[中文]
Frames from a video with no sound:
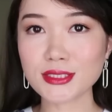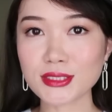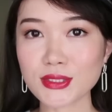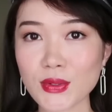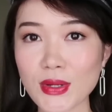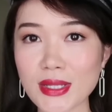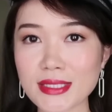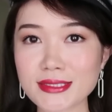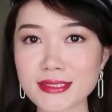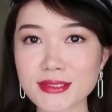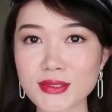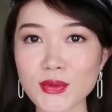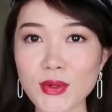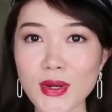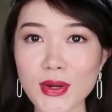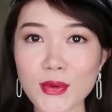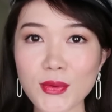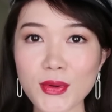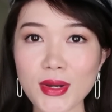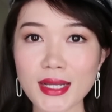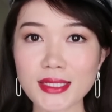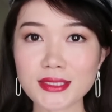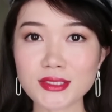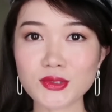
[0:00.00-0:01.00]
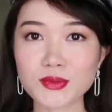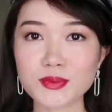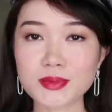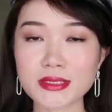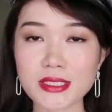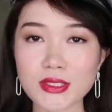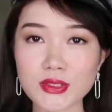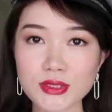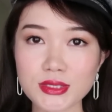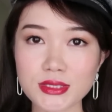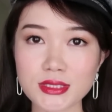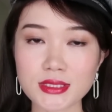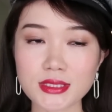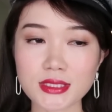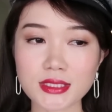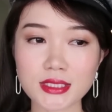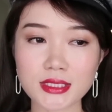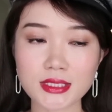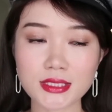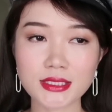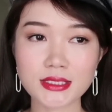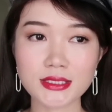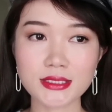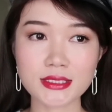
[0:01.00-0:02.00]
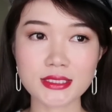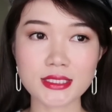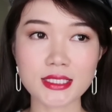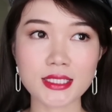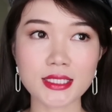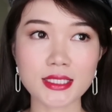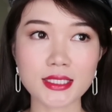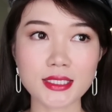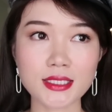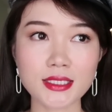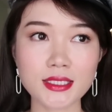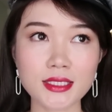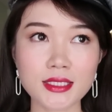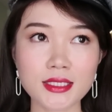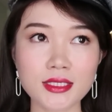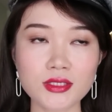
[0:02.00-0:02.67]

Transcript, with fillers: 这款精华的话就比较适合一些。